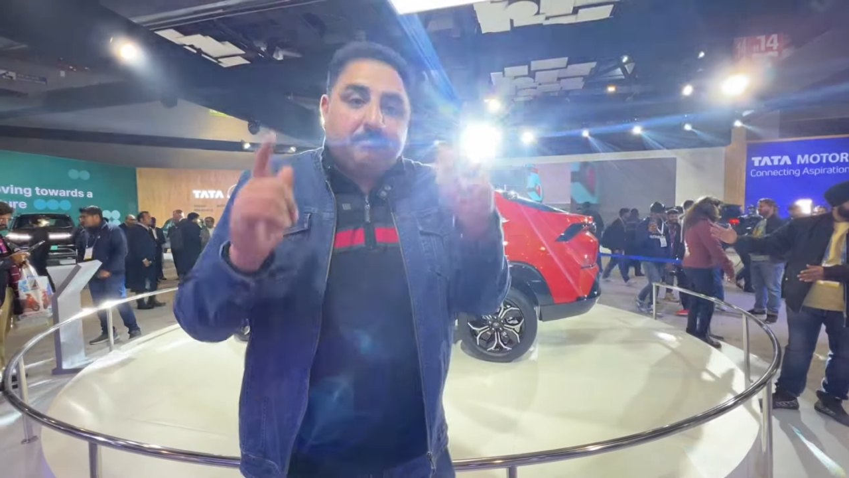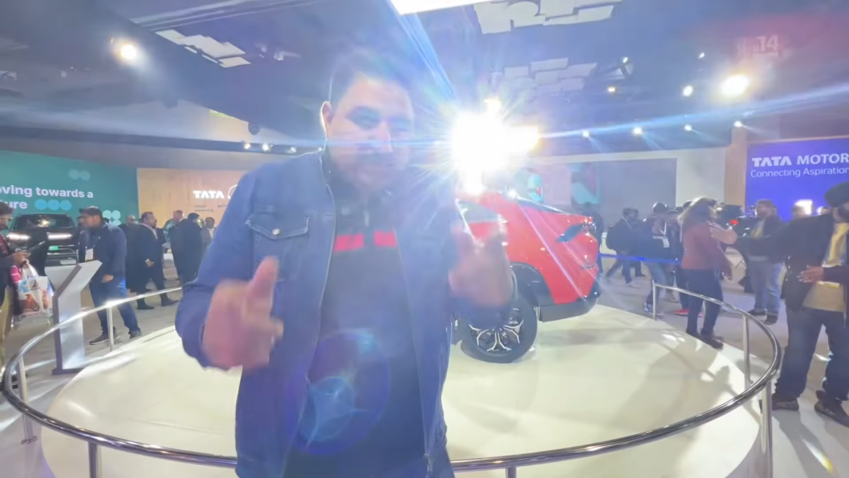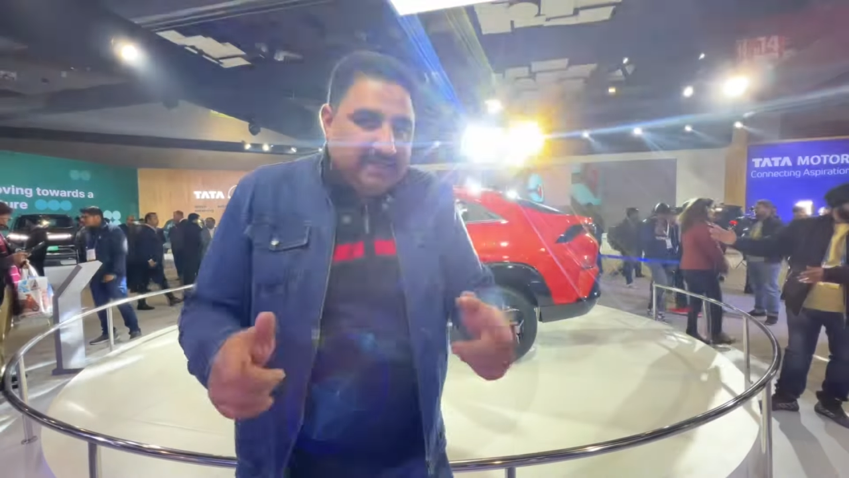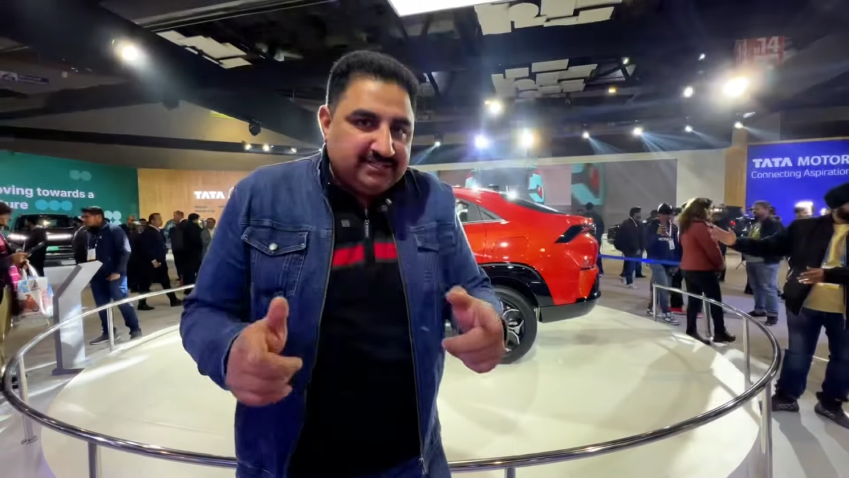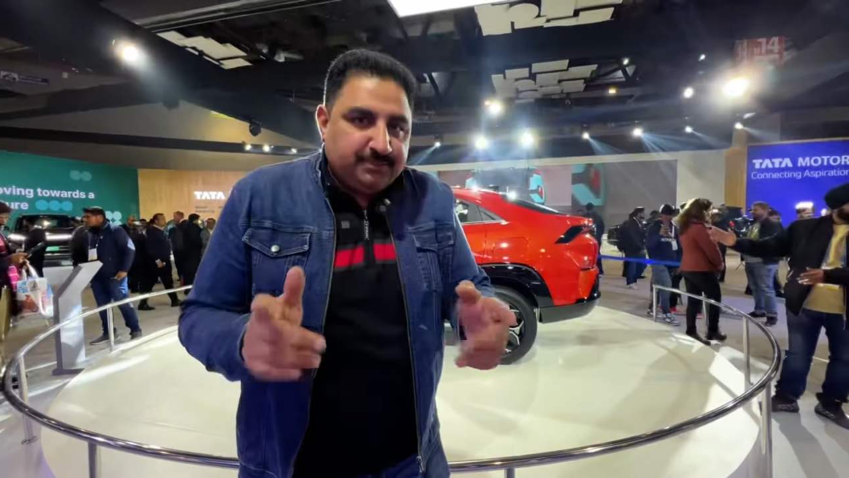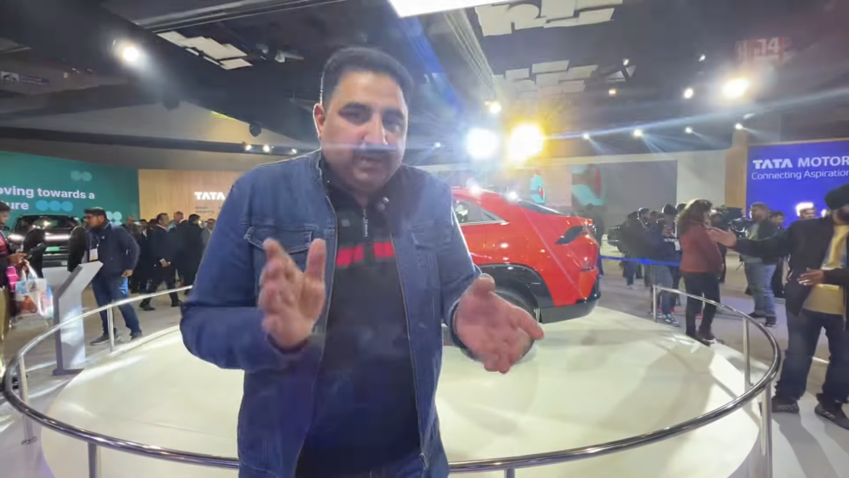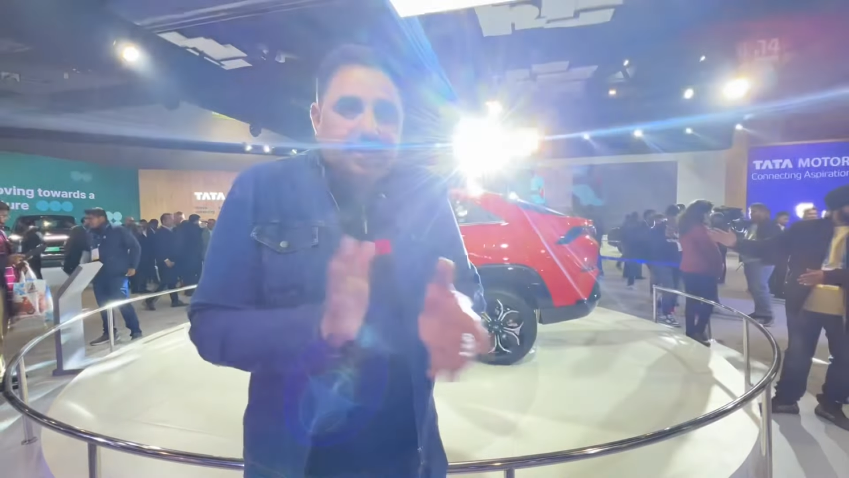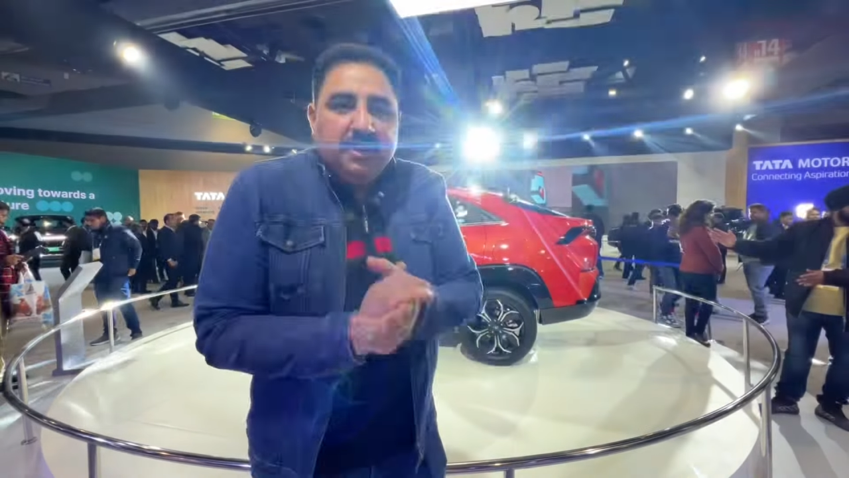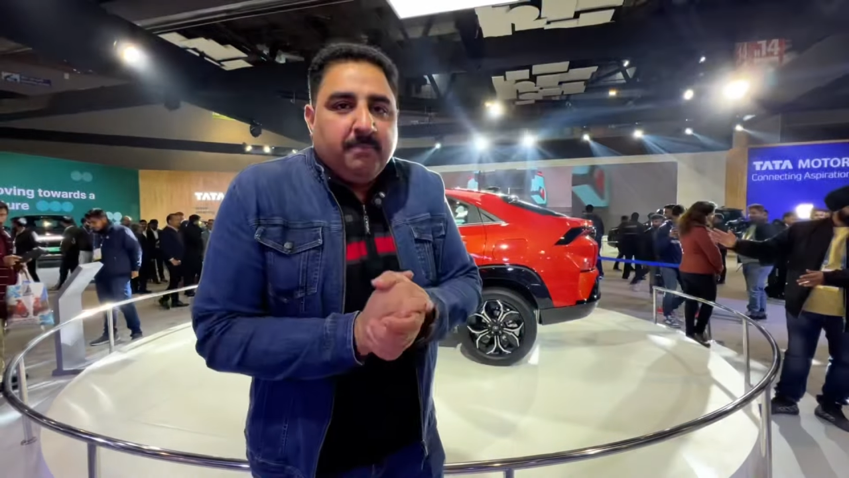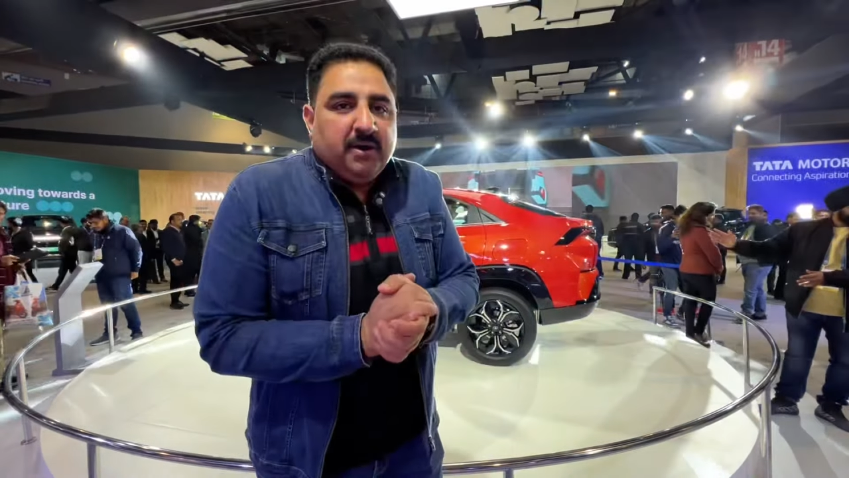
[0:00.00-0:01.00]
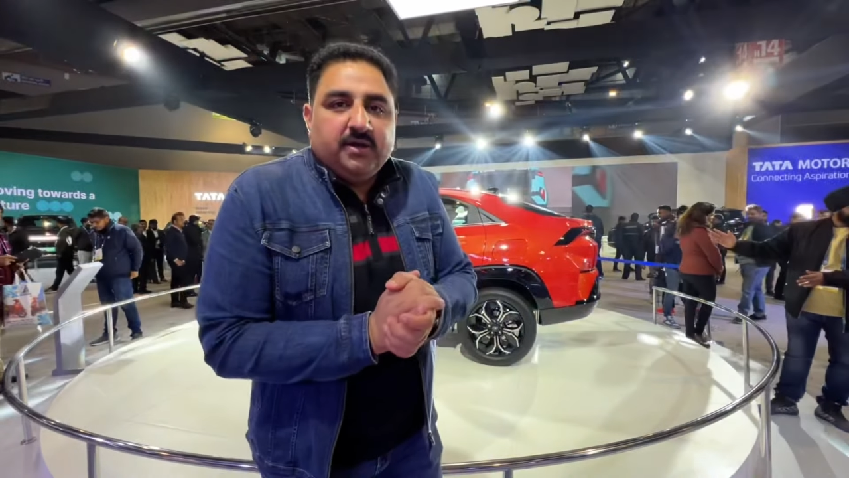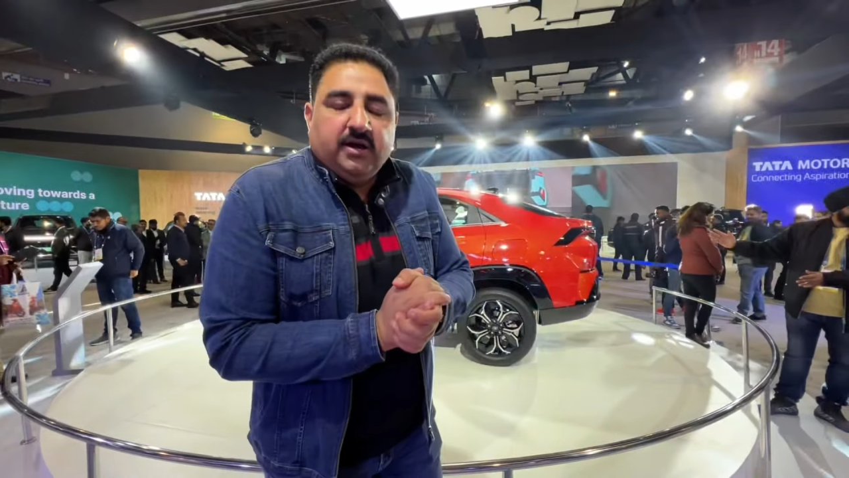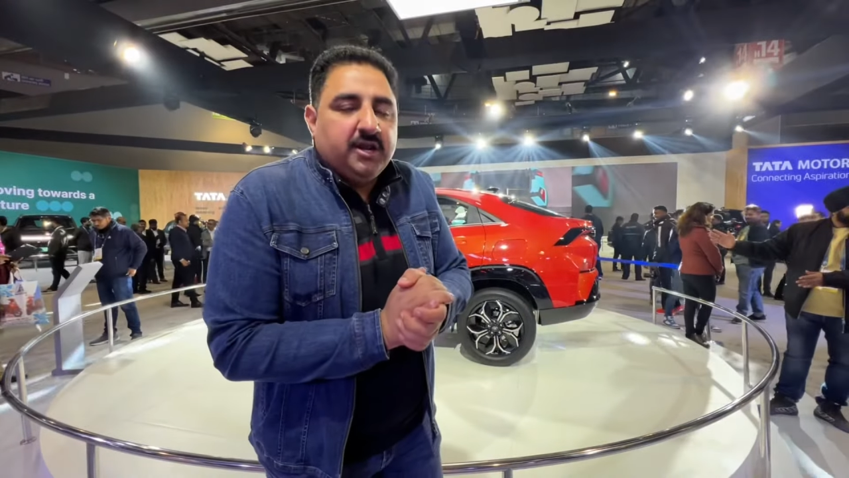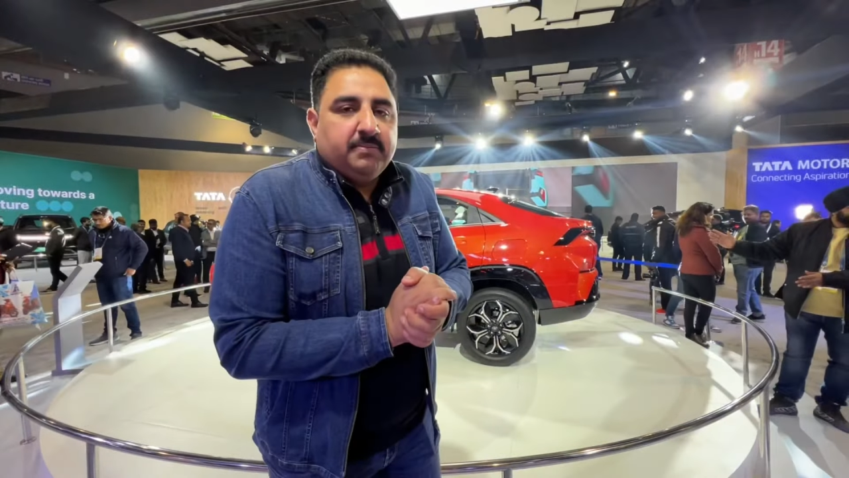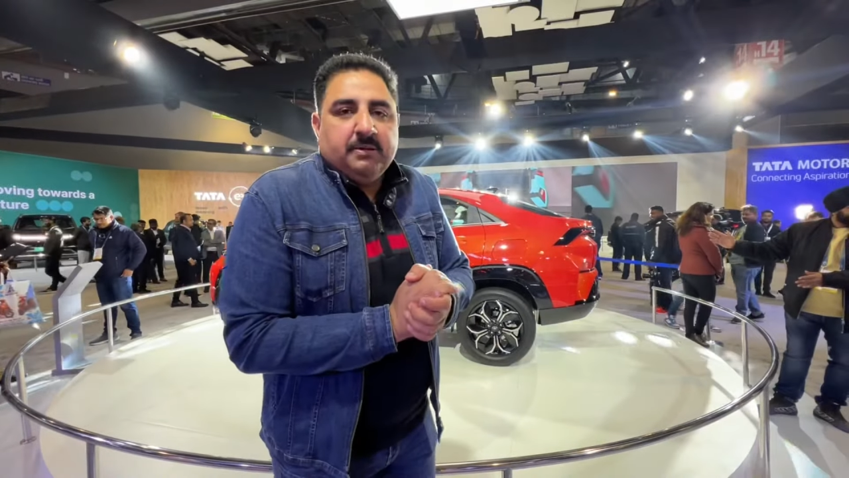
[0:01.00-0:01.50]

प्राइस पे बाकी गाड़ी